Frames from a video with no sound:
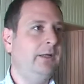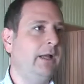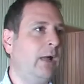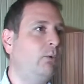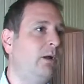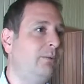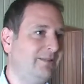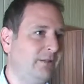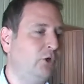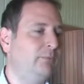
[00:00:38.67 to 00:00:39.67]
la eh, cual va a
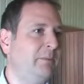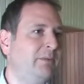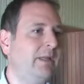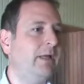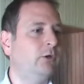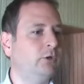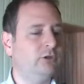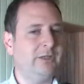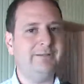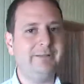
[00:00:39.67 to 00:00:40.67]
ser complementada con
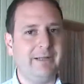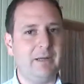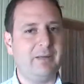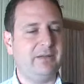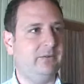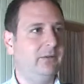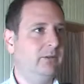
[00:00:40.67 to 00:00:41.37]
otra entrega más